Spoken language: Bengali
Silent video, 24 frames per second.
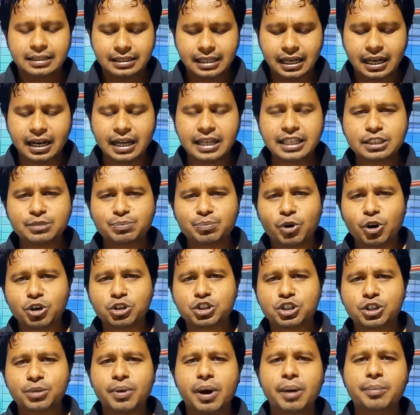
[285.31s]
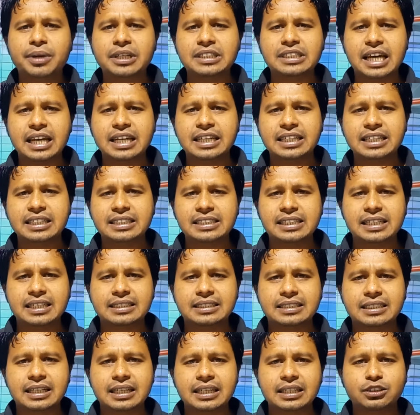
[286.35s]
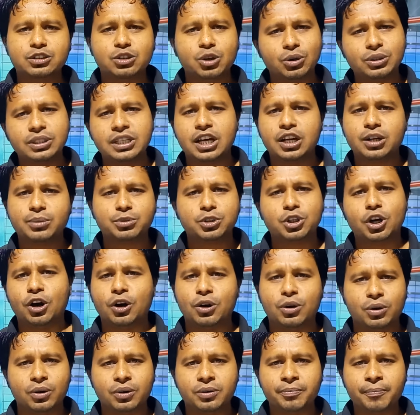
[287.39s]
তারা স্পষ্টভাবে জানিয়ে দিয়েছে সৌদি আরব সহ